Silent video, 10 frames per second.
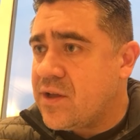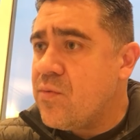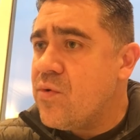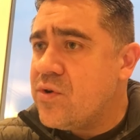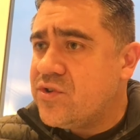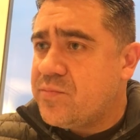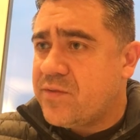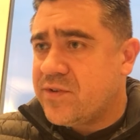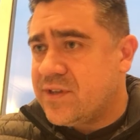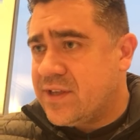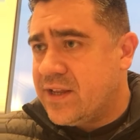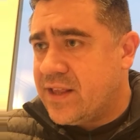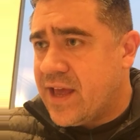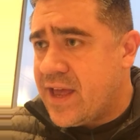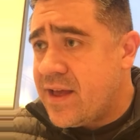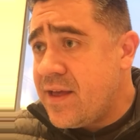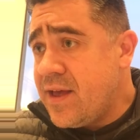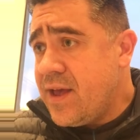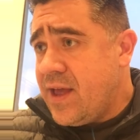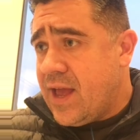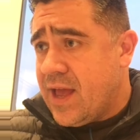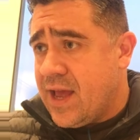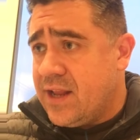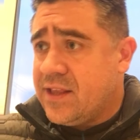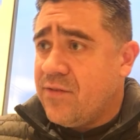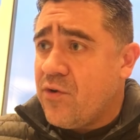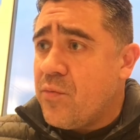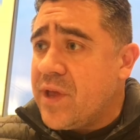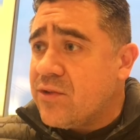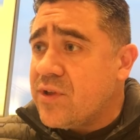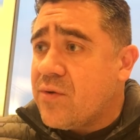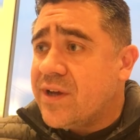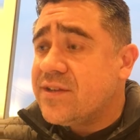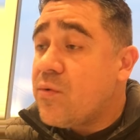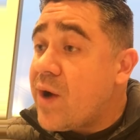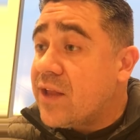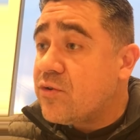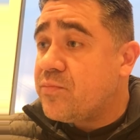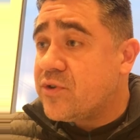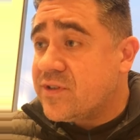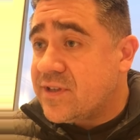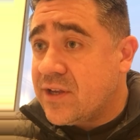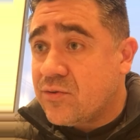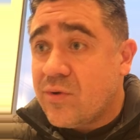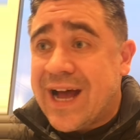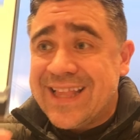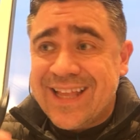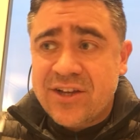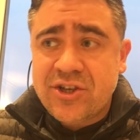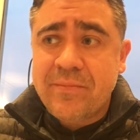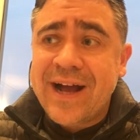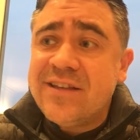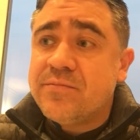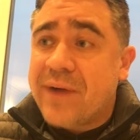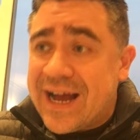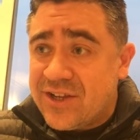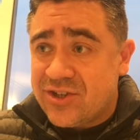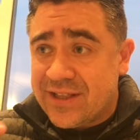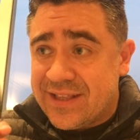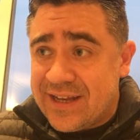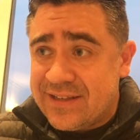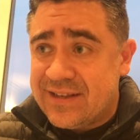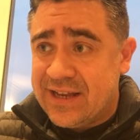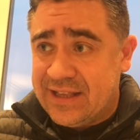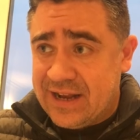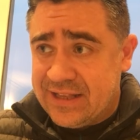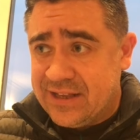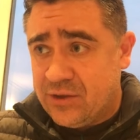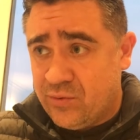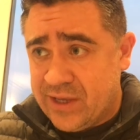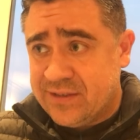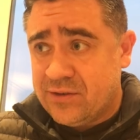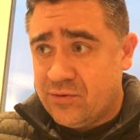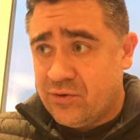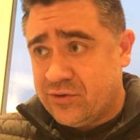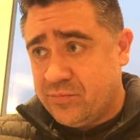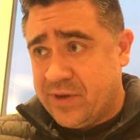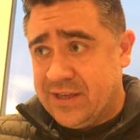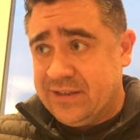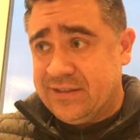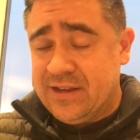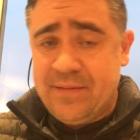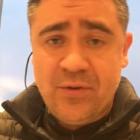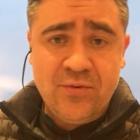Então, hoje, para você ter ideia, é, ele teve um aumento de quase 4%, a taxa mais baixa desde a entrada da doença no nosso país. Né?